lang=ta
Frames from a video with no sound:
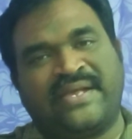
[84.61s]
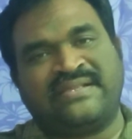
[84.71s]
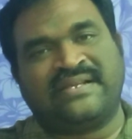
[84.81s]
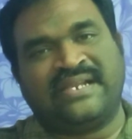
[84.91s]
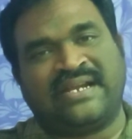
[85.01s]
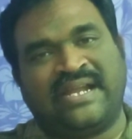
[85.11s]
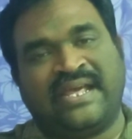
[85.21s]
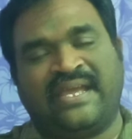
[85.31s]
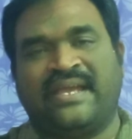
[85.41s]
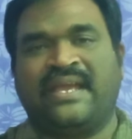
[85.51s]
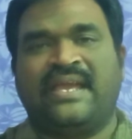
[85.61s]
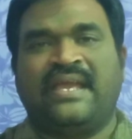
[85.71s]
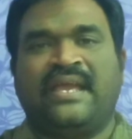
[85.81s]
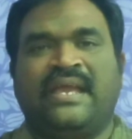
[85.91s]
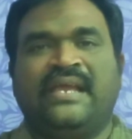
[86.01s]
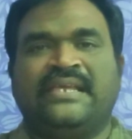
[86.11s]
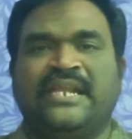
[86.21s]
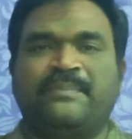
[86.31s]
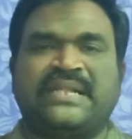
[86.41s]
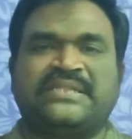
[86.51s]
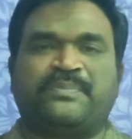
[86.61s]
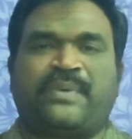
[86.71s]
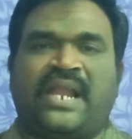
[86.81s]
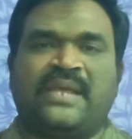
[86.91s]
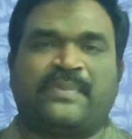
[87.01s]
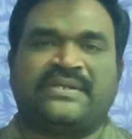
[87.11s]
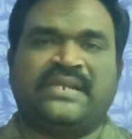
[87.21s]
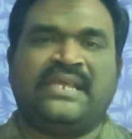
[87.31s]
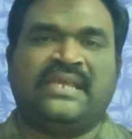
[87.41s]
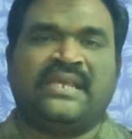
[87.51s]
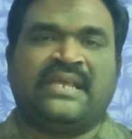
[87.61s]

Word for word: பேசுகிறீர்களே இன்பத்து பாலை பற்றி